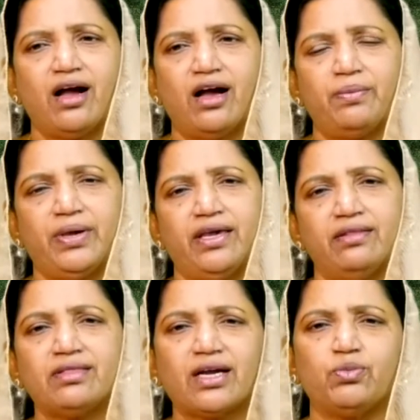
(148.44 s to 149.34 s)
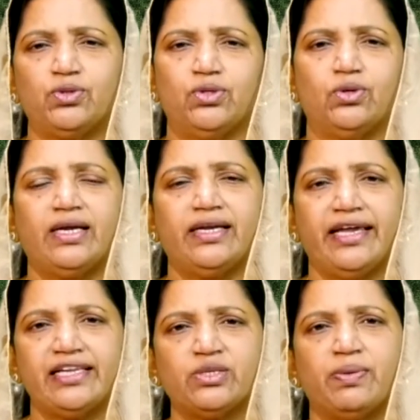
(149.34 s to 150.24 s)
ఆమె ఇంతకుముందు అంటే
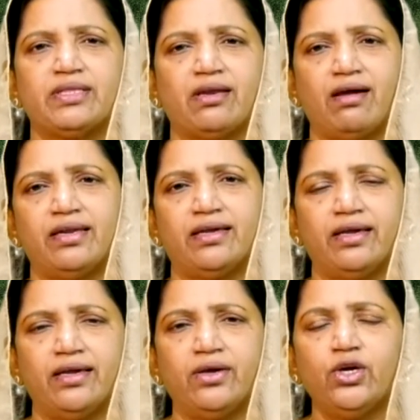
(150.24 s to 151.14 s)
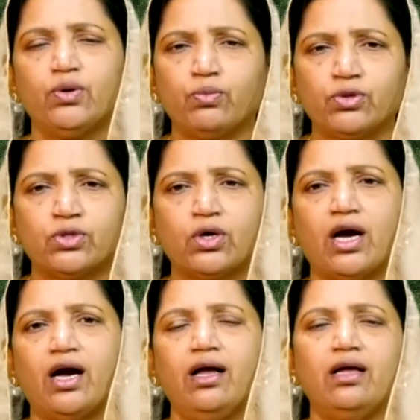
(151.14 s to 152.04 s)
ఎలిజబెత్ రాణికి
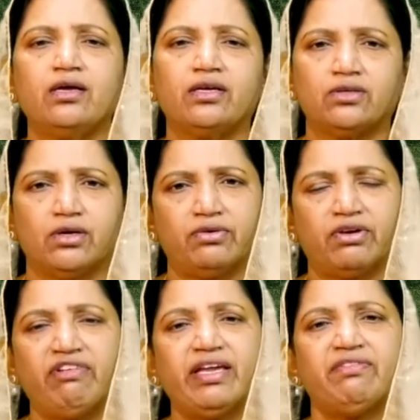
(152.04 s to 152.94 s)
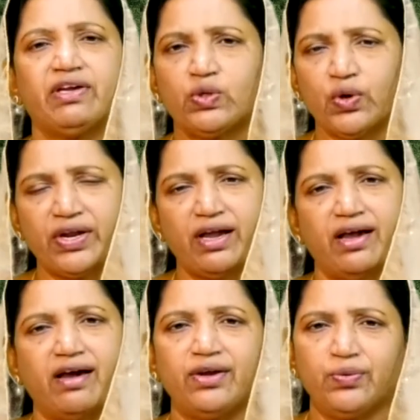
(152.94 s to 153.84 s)
ముందుగా క్వీన్ విక్టోరియా
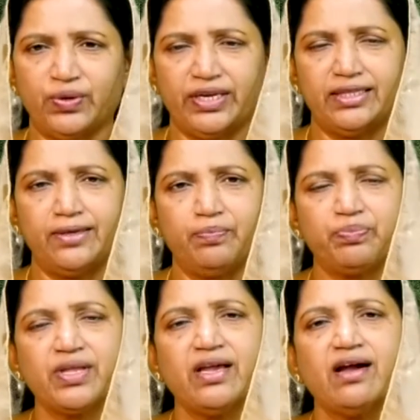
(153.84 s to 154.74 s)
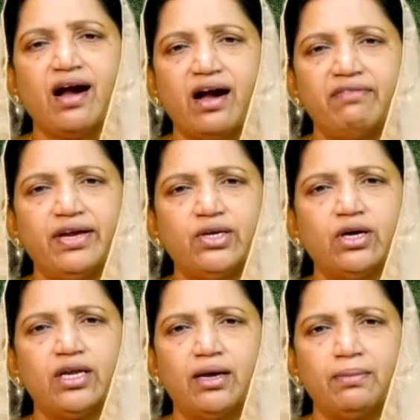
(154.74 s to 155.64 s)
అని ఉండేది ఆ
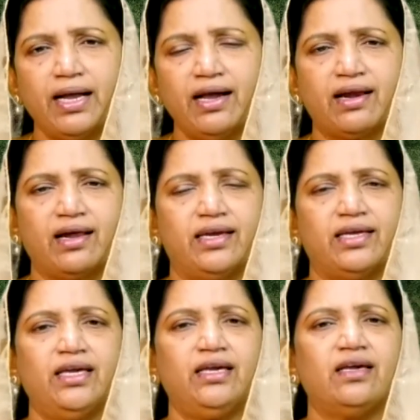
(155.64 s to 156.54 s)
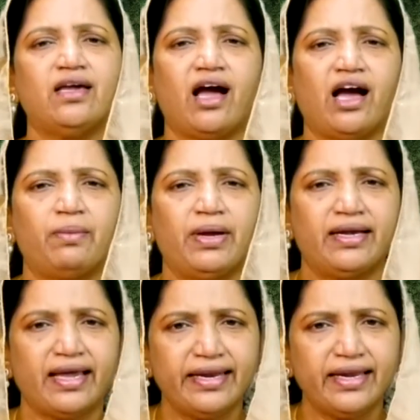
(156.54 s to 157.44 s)
విక్టోరియా మహారాణి ఆమె
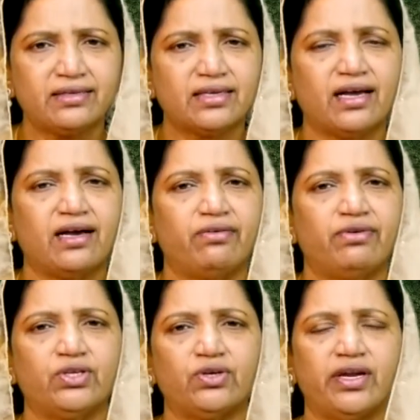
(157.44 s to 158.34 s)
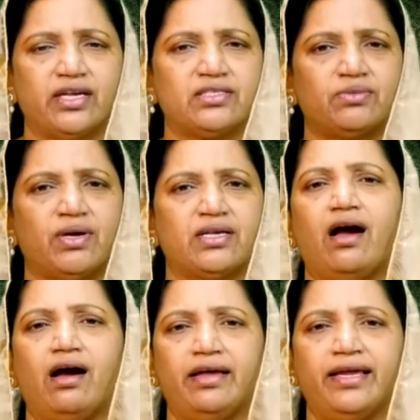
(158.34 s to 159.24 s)
డైరెక్ట్గా విక్టోరియా సింహాస
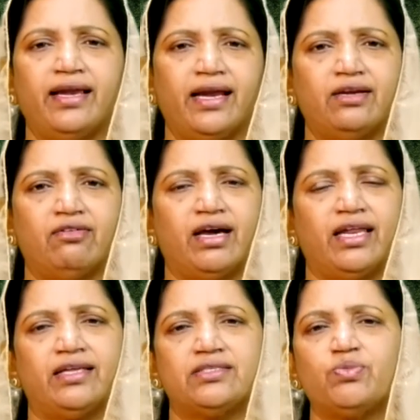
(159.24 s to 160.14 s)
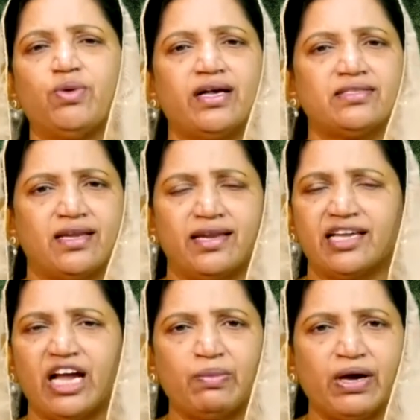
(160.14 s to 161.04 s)
ఆ ఇంగ్లాండ్ వారి
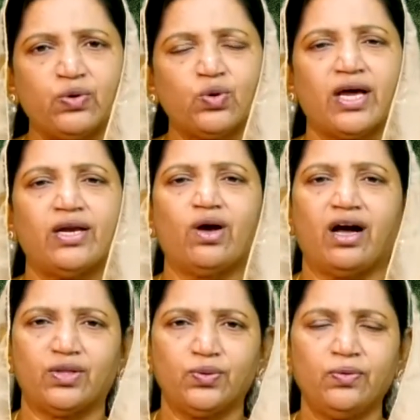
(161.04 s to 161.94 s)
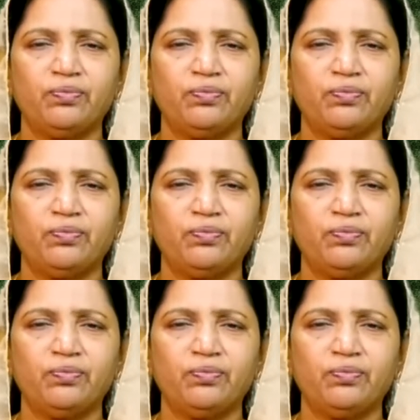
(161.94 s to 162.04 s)
సింహాసనానికి ఆమె అర్హురాలు కాదు